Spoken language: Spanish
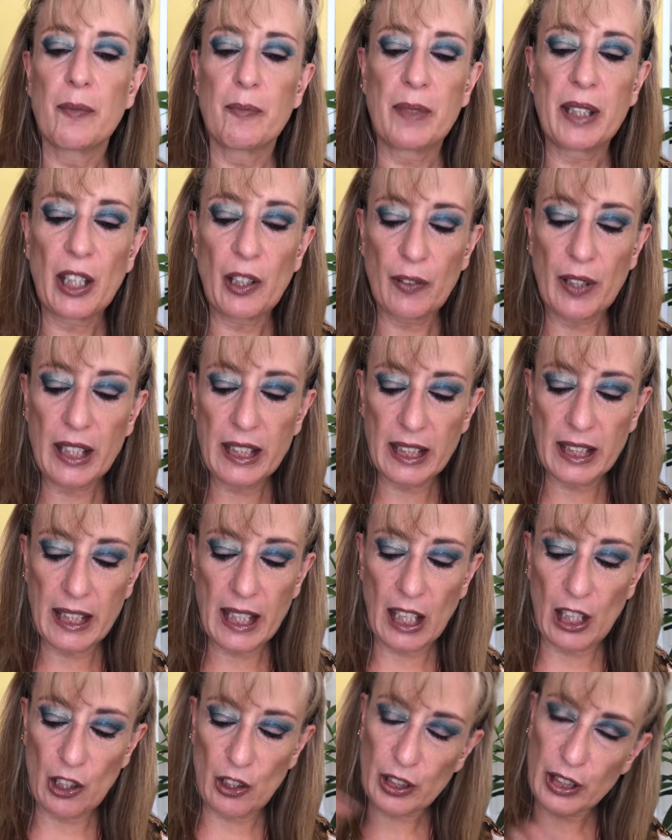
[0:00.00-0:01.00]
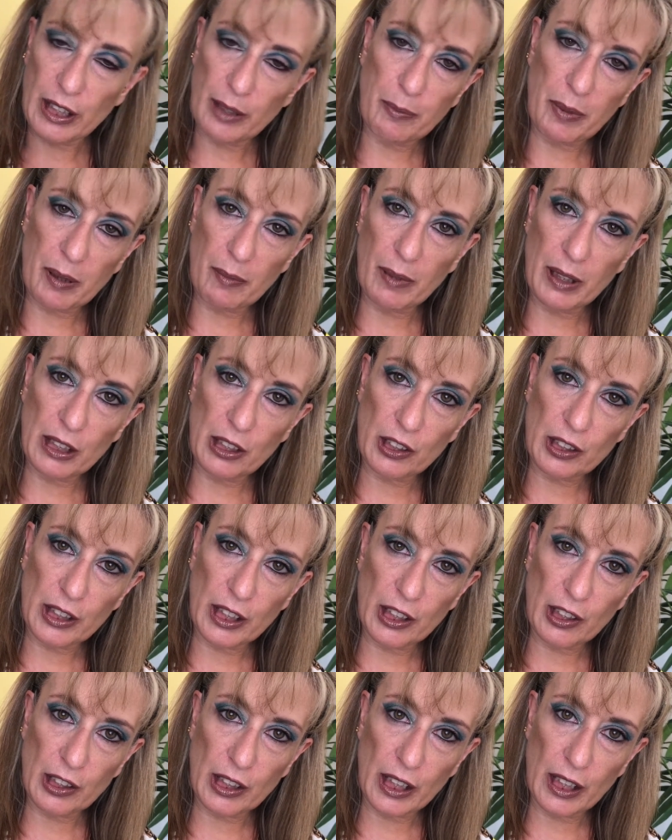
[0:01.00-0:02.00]
Mira, os voy a enseñar los pigmentos
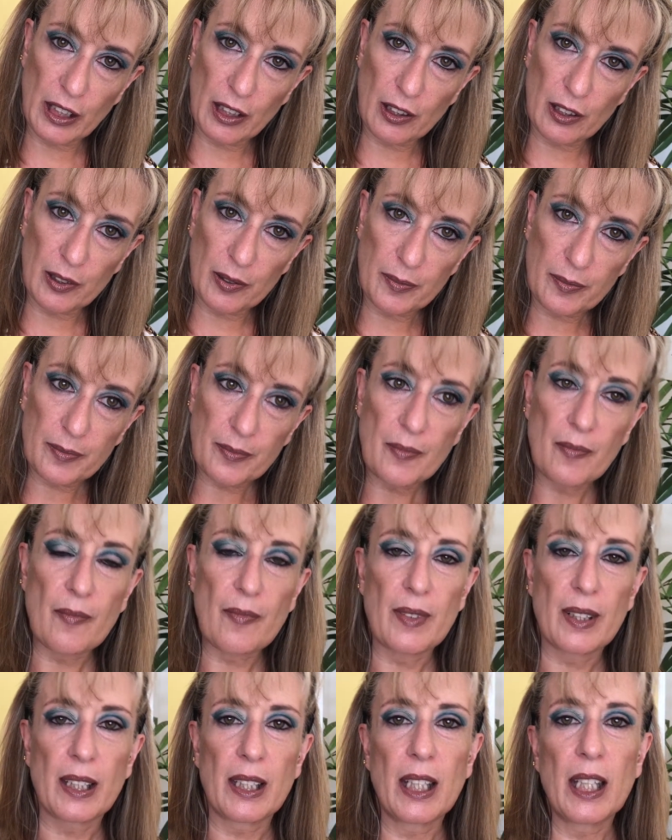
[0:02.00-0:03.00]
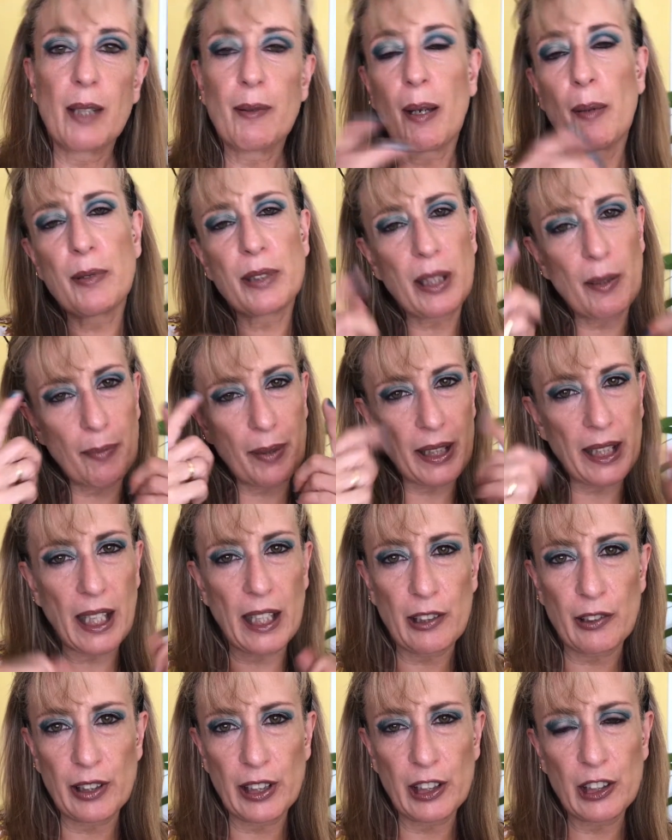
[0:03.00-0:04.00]
que yo tengo y vamos a
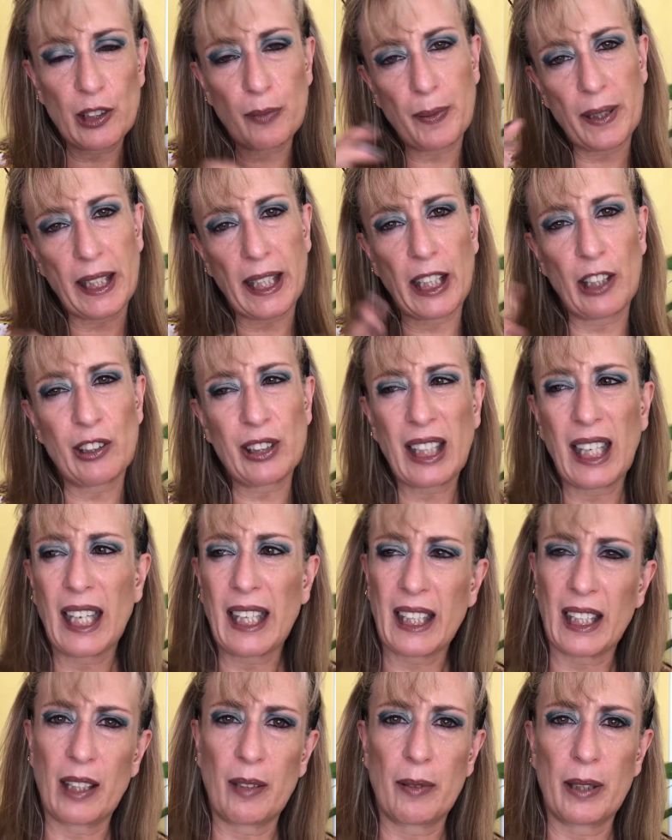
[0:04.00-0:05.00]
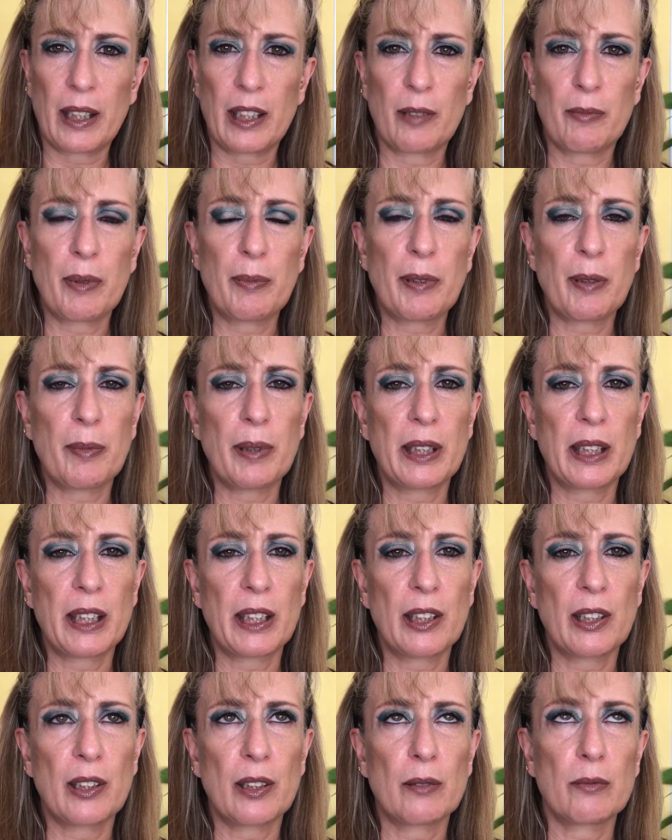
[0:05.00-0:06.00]
empezar con esto para que no se alargue el vídeo. Me he
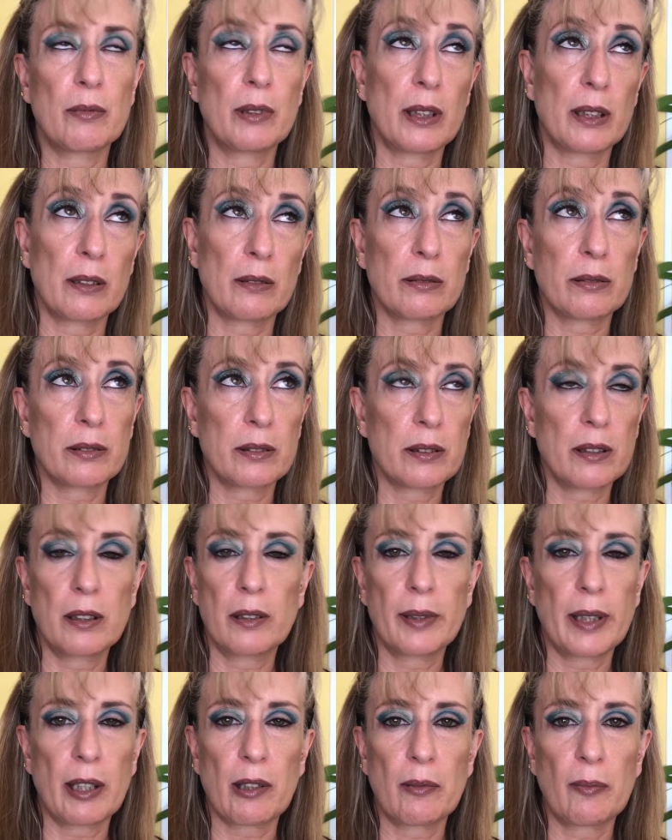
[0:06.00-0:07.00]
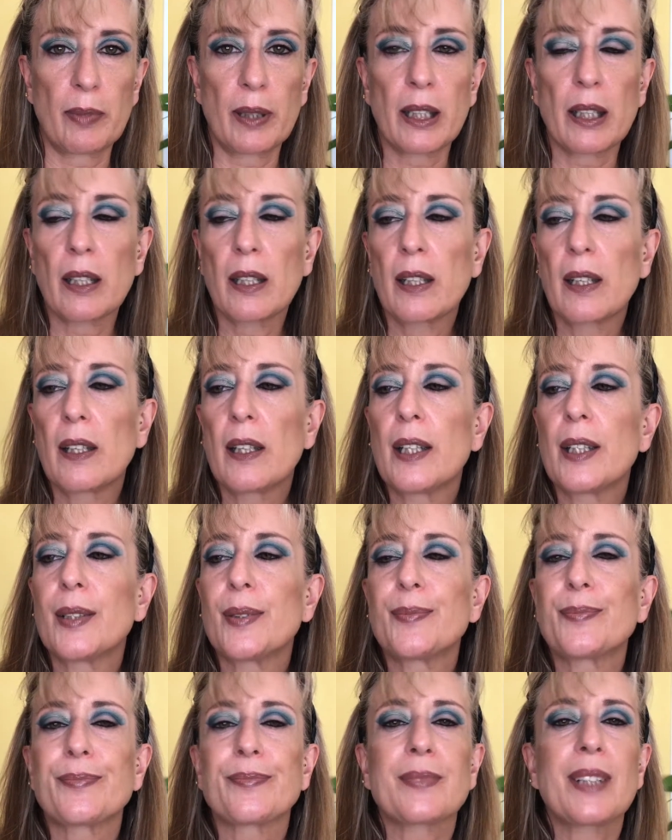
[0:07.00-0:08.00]
prometido, bueno, no lo voy a cumplir.
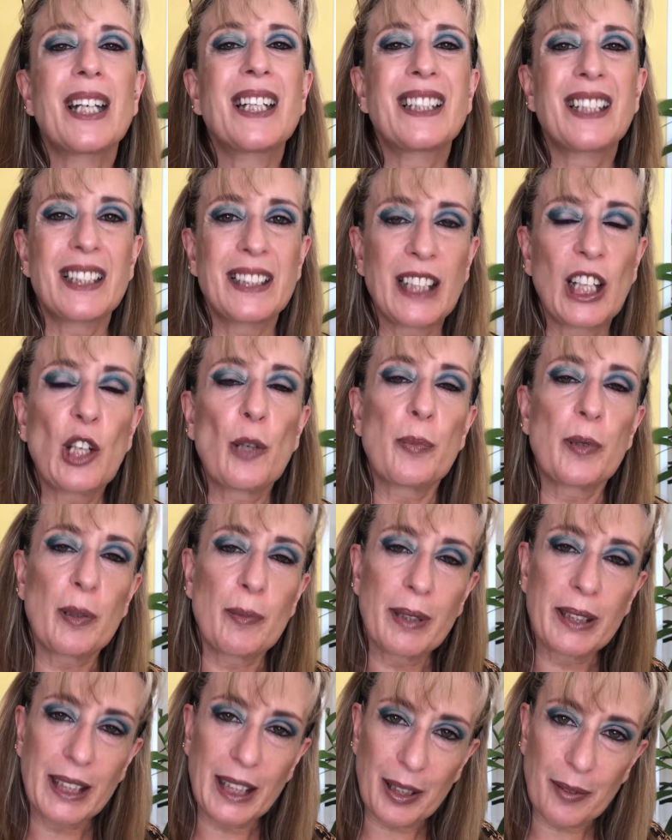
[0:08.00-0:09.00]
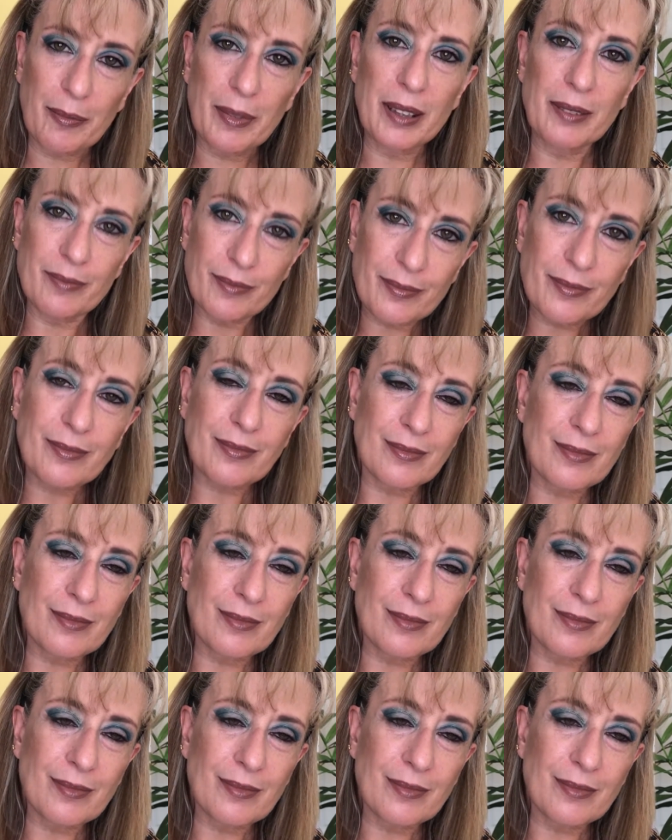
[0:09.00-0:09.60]
He intentado prometerme